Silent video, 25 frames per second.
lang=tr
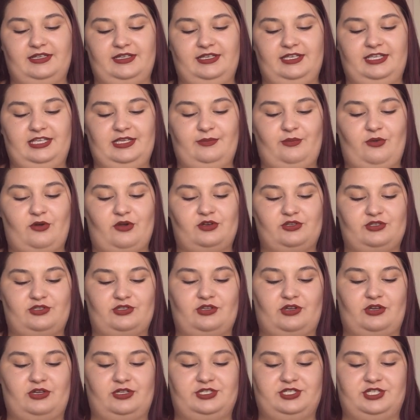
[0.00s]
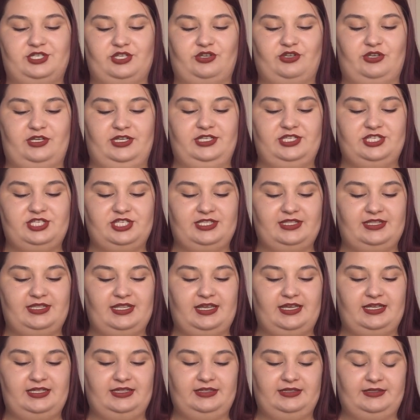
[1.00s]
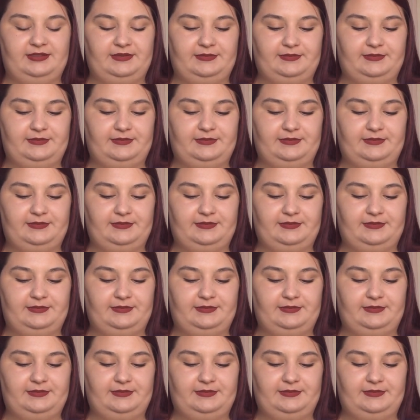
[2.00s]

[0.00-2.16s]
İki porsiyon çıkıyor içinden.